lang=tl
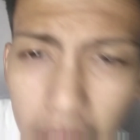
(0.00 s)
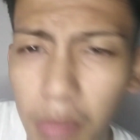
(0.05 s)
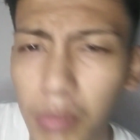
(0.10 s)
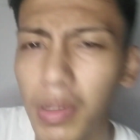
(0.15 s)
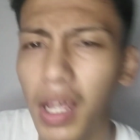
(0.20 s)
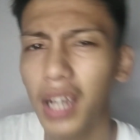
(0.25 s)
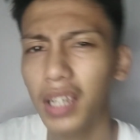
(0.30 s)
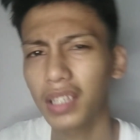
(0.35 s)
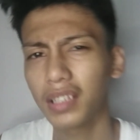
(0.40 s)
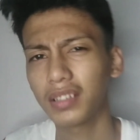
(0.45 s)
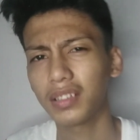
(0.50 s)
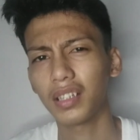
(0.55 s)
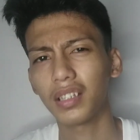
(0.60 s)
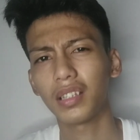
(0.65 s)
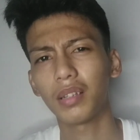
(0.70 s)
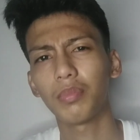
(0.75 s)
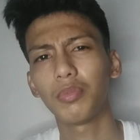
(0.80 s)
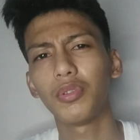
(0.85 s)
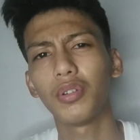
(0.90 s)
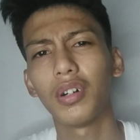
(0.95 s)
ba sa vlogging
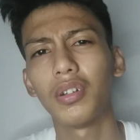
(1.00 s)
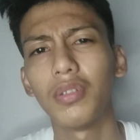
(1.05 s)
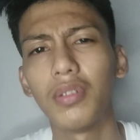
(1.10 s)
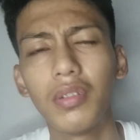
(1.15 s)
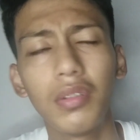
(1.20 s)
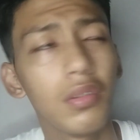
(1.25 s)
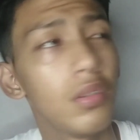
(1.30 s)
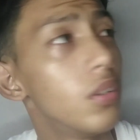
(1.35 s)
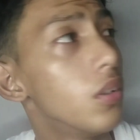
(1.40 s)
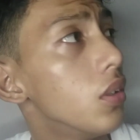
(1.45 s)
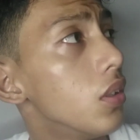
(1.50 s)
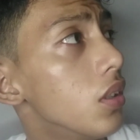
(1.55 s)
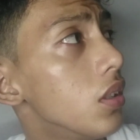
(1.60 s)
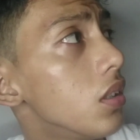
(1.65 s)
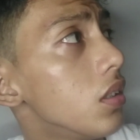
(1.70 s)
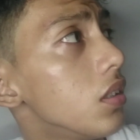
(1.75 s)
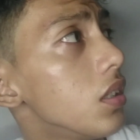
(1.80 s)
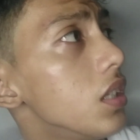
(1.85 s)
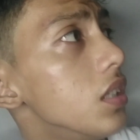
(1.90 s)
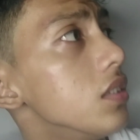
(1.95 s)
setup yung, ano,
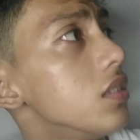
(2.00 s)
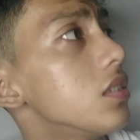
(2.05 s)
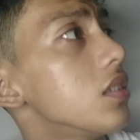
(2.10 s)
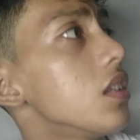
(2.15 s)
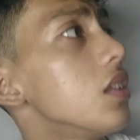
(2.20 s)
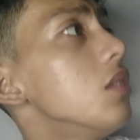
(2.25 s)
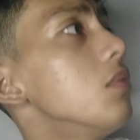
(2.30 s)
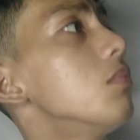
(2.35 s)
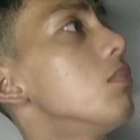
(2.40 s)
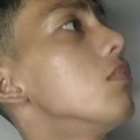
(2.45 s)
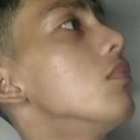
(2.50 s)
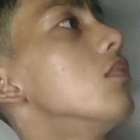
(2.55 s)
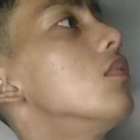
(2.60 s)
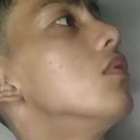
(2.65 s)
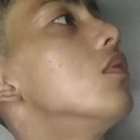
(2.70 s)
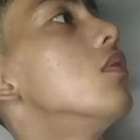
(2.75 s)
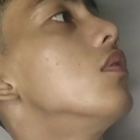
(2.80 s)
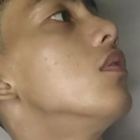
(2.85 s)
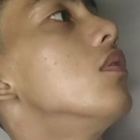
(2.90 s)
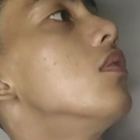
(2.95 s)
green screen?
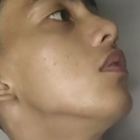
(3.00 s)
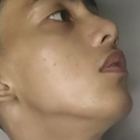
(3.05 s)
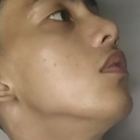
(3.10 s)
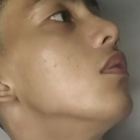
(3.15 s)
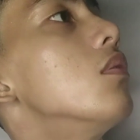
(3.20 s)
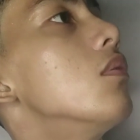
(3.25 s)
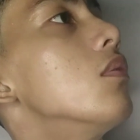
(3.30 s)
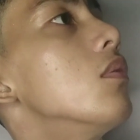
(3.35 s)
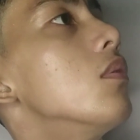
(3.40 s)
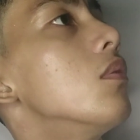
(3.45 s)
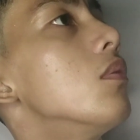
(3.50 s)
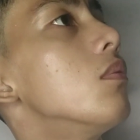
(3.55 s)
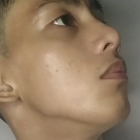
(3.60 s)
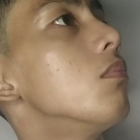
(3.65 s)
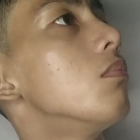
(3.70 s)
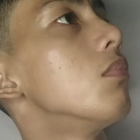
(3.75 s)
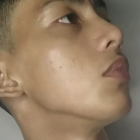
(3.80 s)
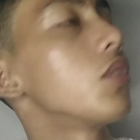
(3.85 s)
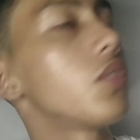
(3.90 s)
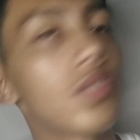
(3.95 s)

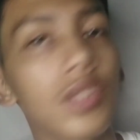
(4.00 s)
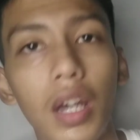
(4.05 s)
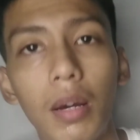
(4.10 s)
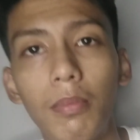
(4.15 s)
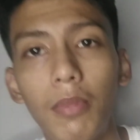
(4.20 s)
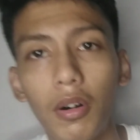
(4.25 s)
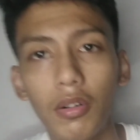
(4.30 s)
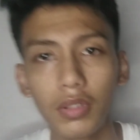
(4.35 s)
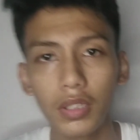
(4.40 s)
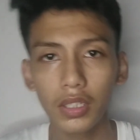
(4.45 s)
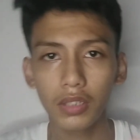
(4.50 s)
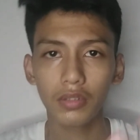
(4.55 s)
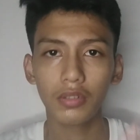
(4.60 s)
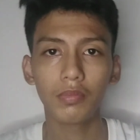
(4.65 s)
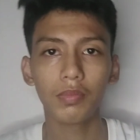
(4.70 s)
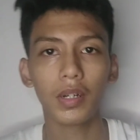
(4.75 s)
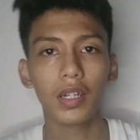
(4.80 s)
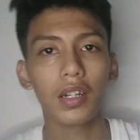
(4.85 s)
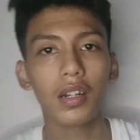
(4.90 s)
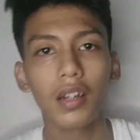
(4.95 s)
Pero sama ko na,
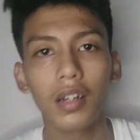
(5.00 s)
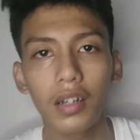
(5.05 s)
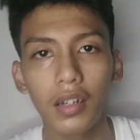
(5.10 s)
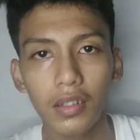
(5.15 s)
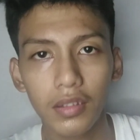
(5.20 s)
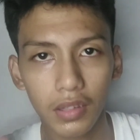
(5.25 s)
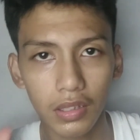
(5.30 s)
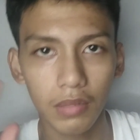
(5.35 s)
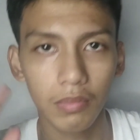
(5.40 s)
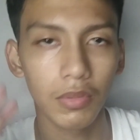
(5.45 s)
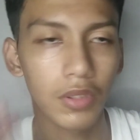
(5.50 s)
no? Para